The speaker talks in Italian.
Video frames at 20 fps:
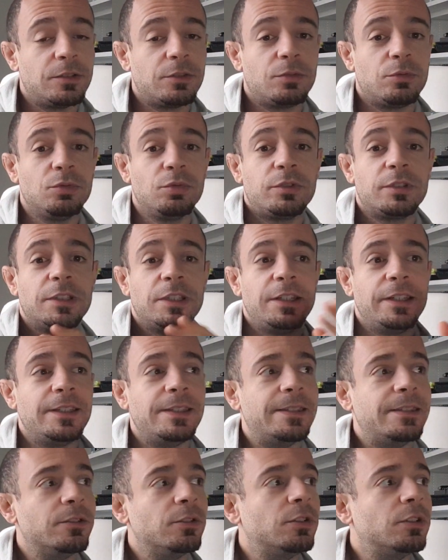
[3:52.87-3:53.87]
tutte
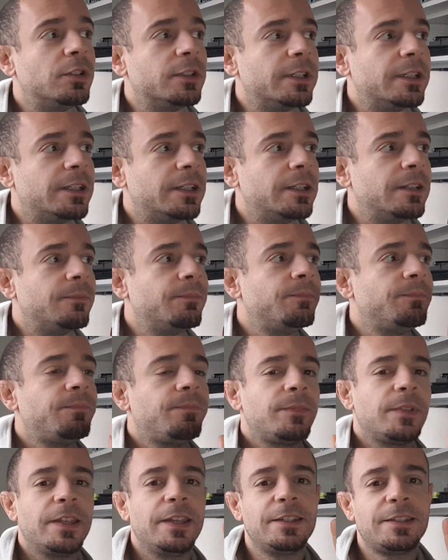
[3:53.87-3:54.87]
le zone
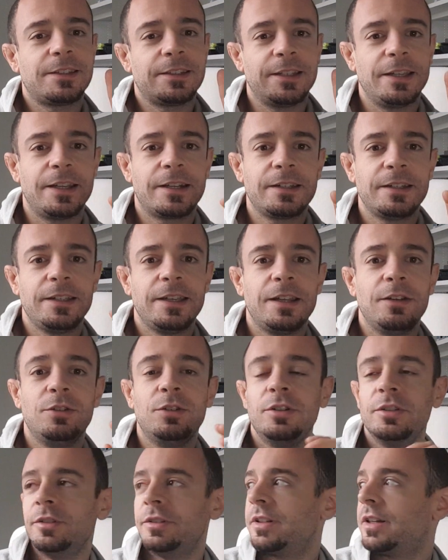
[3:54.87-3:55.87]
esterne a
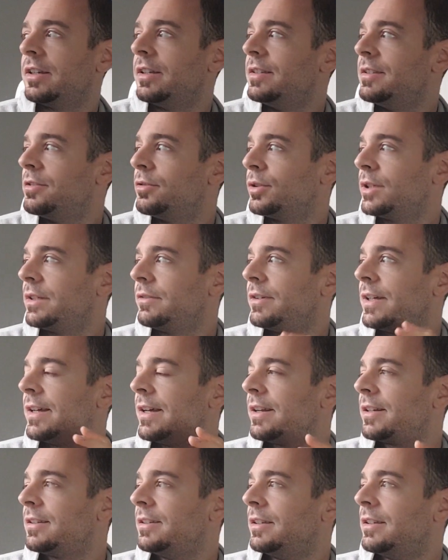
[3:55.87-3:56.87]
Londra, le zone
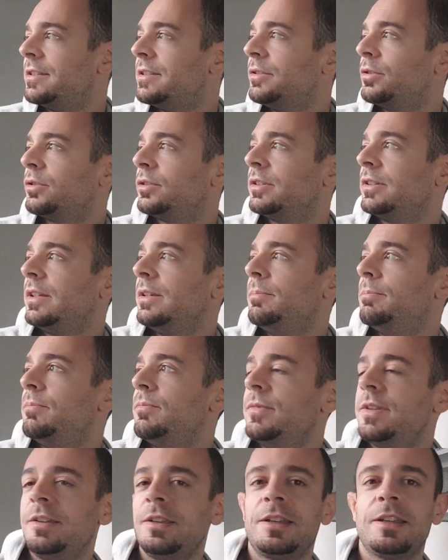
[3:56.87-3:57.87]
verdi, le zone dei,
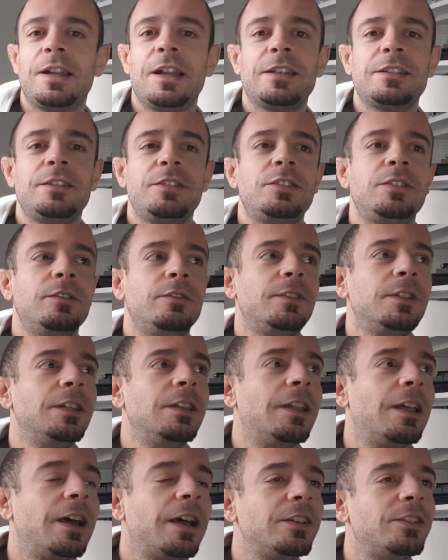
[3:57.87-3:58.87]
dei classici
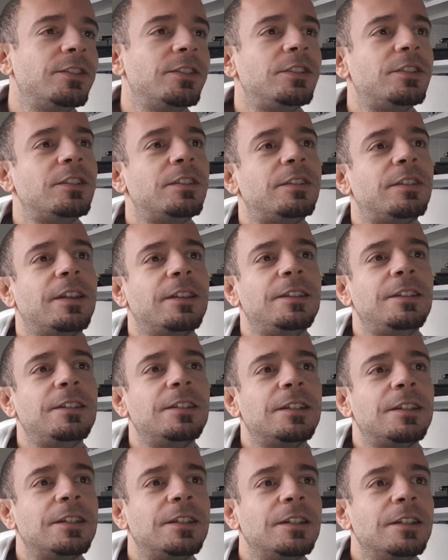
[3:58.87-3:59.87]
villaggi,
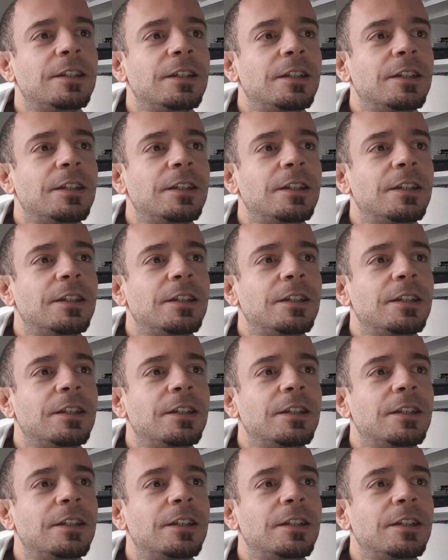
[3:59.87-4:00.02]
cittadine,